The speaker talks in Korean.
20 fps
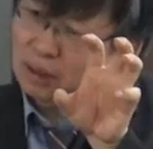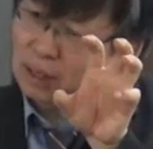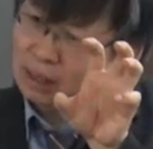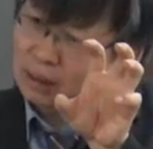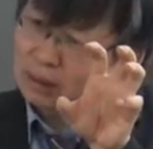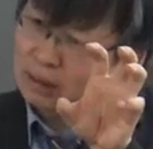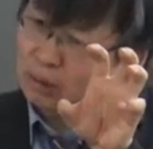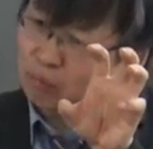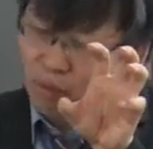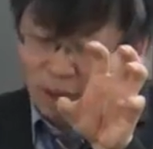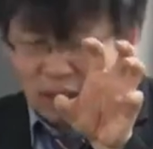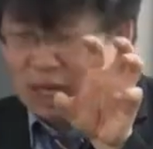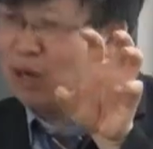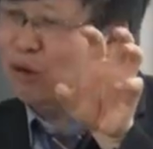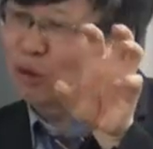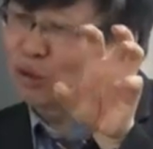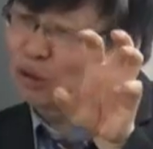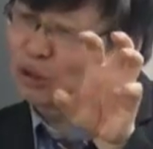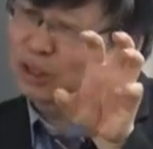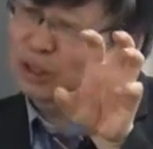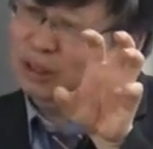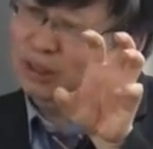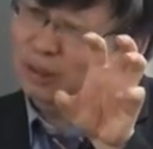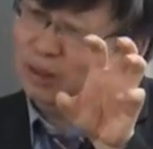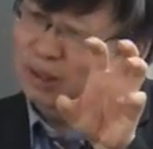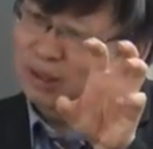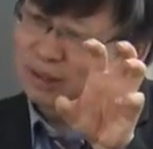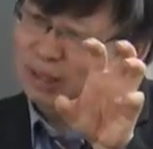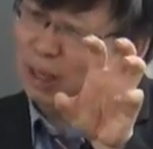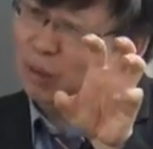나는 그 꽥꽥거리고 싶어요.
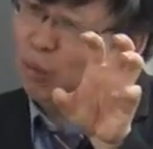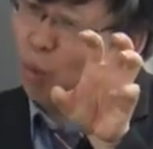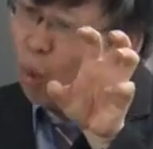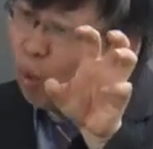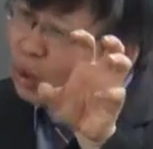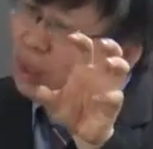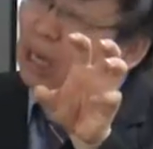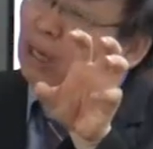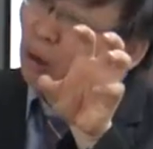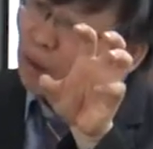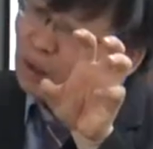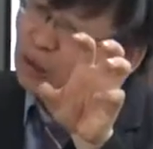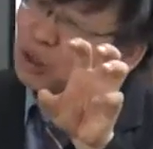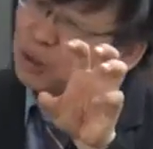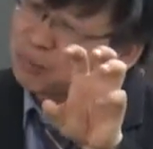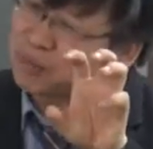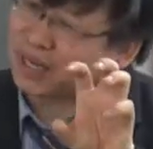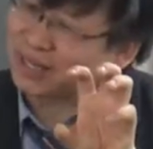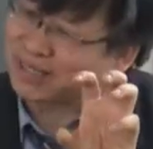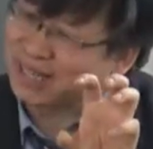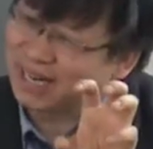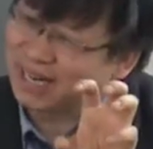나는 꼬꼬닥거리고 싶다 이거.